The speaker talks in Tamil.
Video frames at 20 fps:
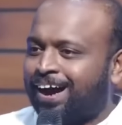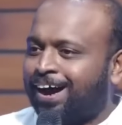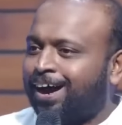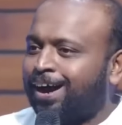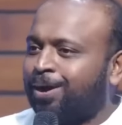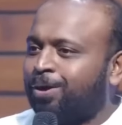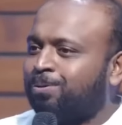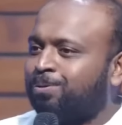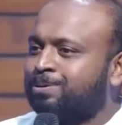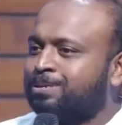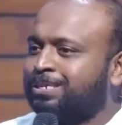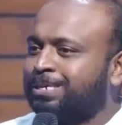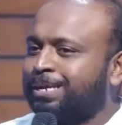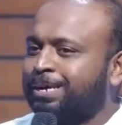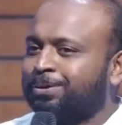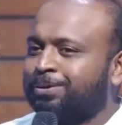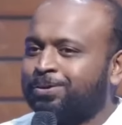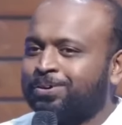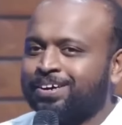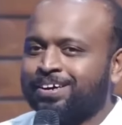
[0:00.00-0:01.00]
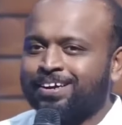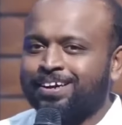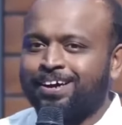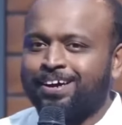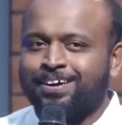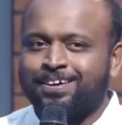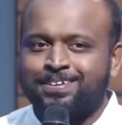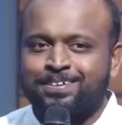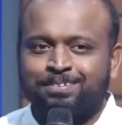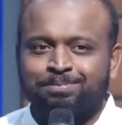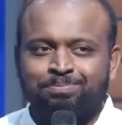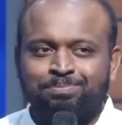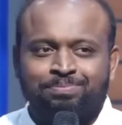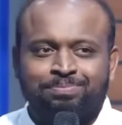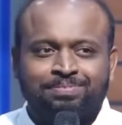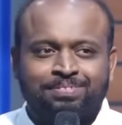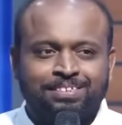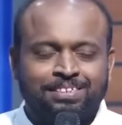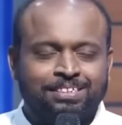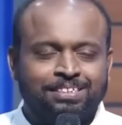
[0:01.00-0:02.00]
ஆலோசனை கொடுக்கிறான்
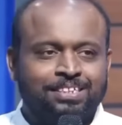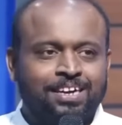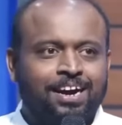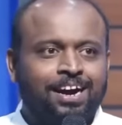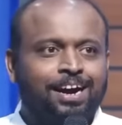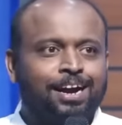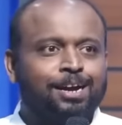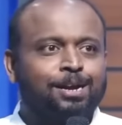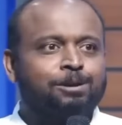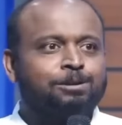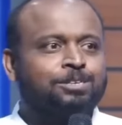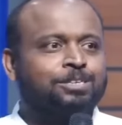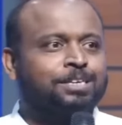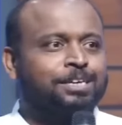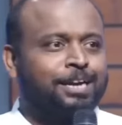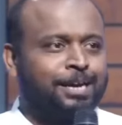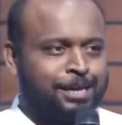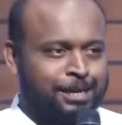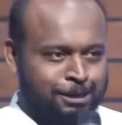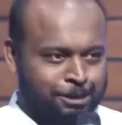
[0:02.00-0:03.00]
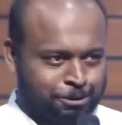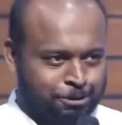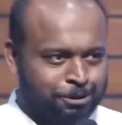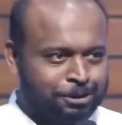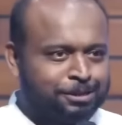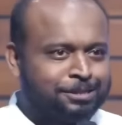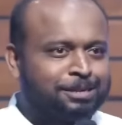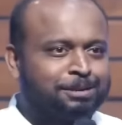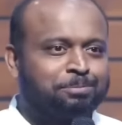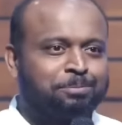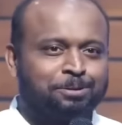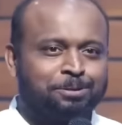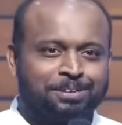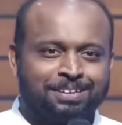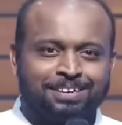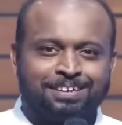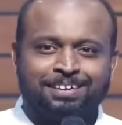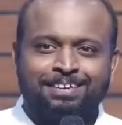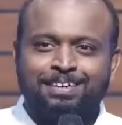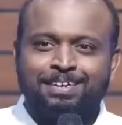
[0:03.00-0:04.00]
இந்த ஆலோசனை கொடுத்த
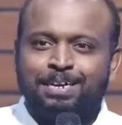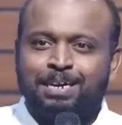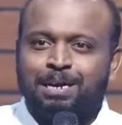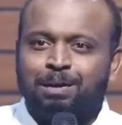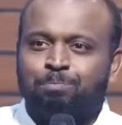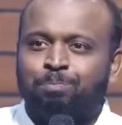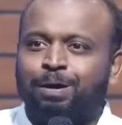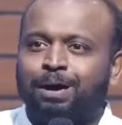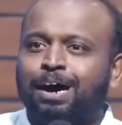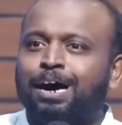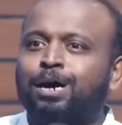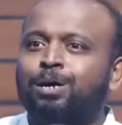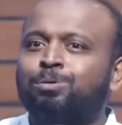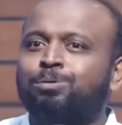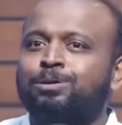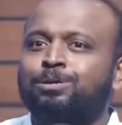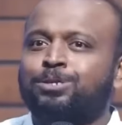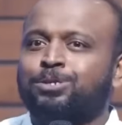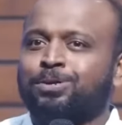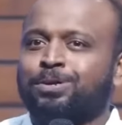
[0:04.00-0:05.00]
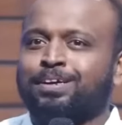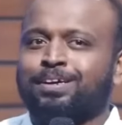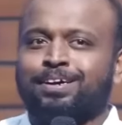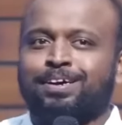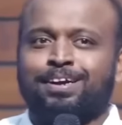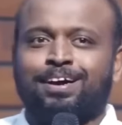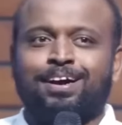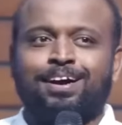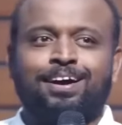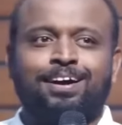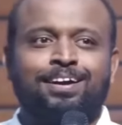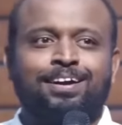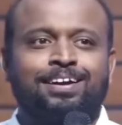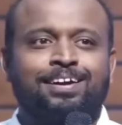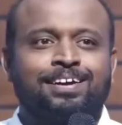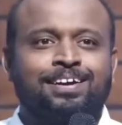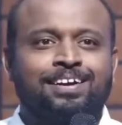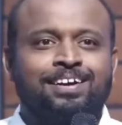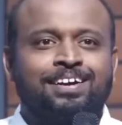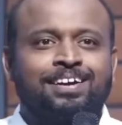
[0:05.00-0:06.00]
போது பார்வன் சொல்லுகிறான்
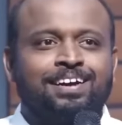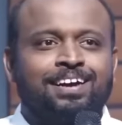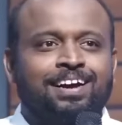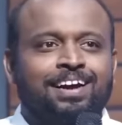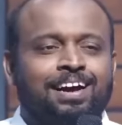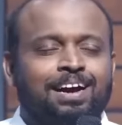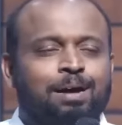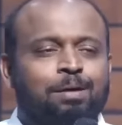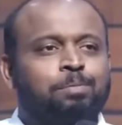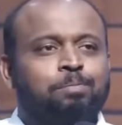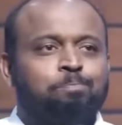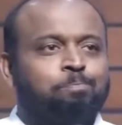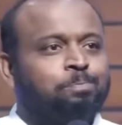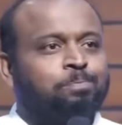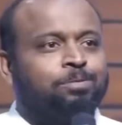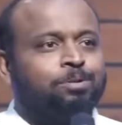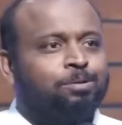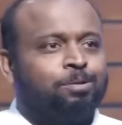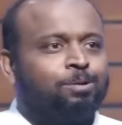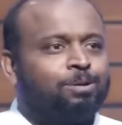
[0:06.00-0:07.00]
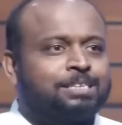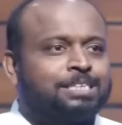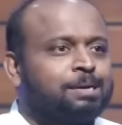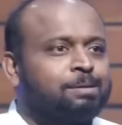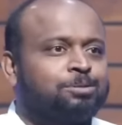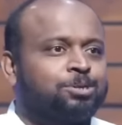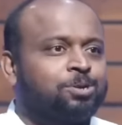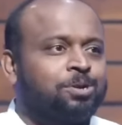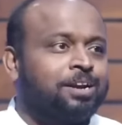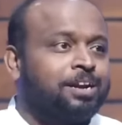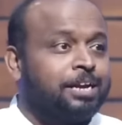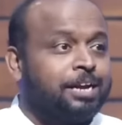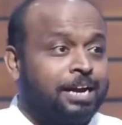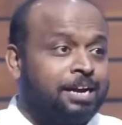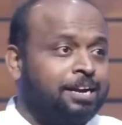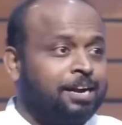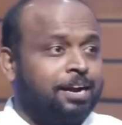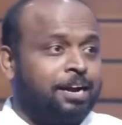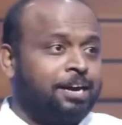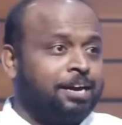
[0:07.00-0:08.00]
யோசனை சொல்கிறான்
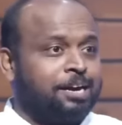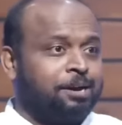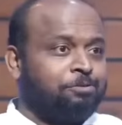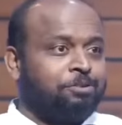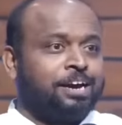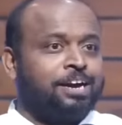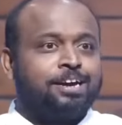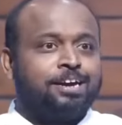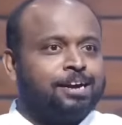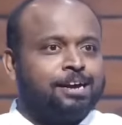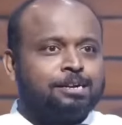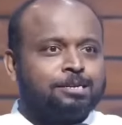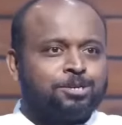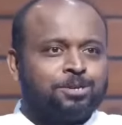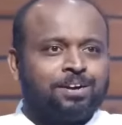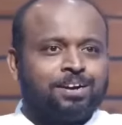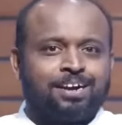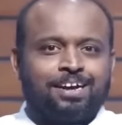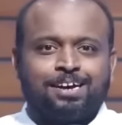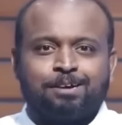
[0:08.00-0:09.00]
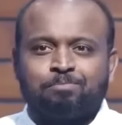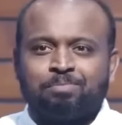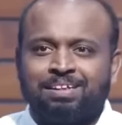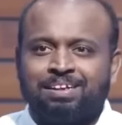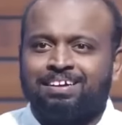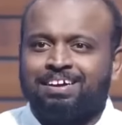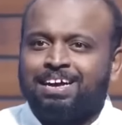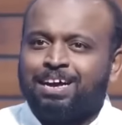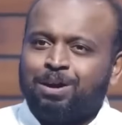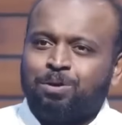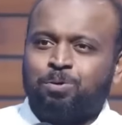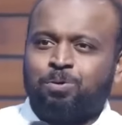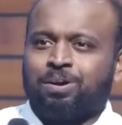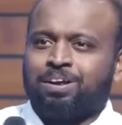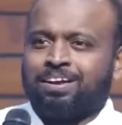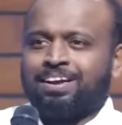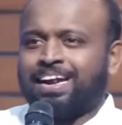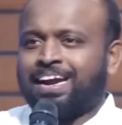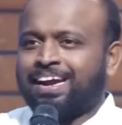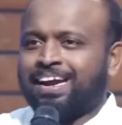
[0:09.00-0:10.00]
என்ன நீங்கள் வைங்கன்னு சொல்லலை
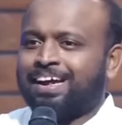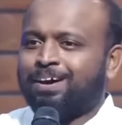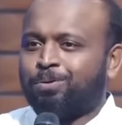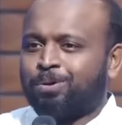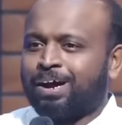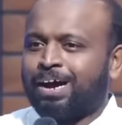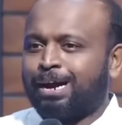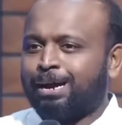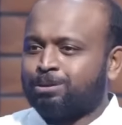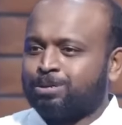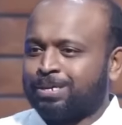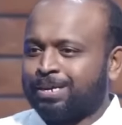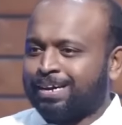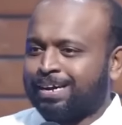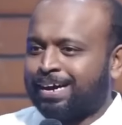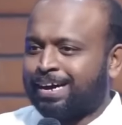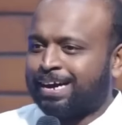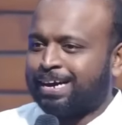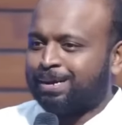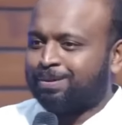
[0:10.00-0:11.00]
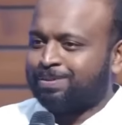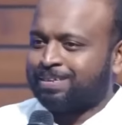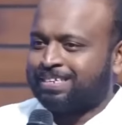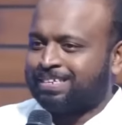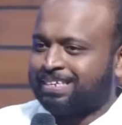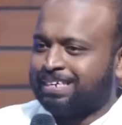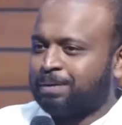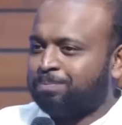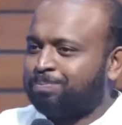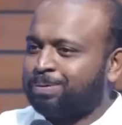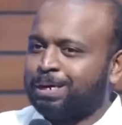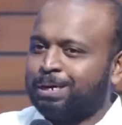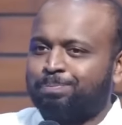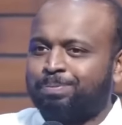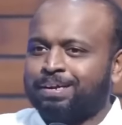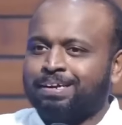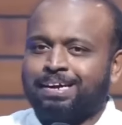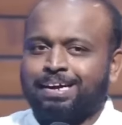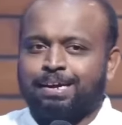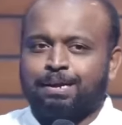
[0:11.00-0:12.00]
ஒரு நல்ல ஒரு ஆலோசனை காரணம் வச்சுட்டு இப்படி
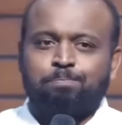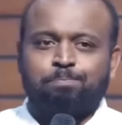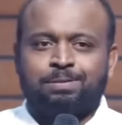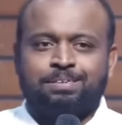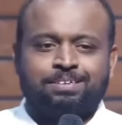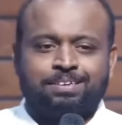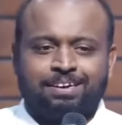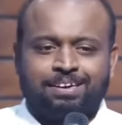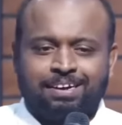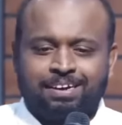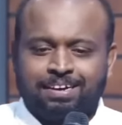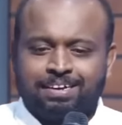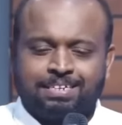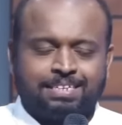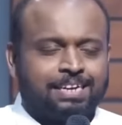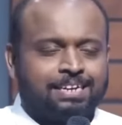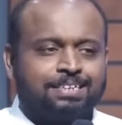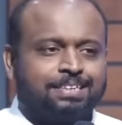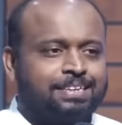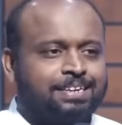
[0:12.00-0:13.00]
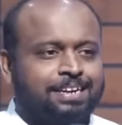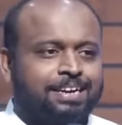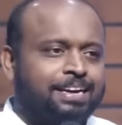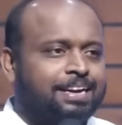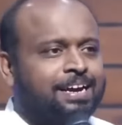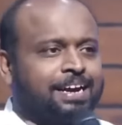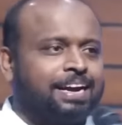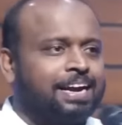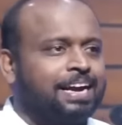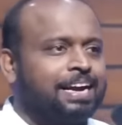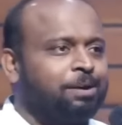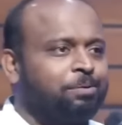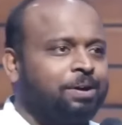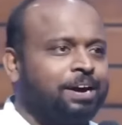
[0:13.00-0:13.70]
இப்படி நடப்பிச்சு செஞ்சிட்டிங்கன்னா எல்லாம்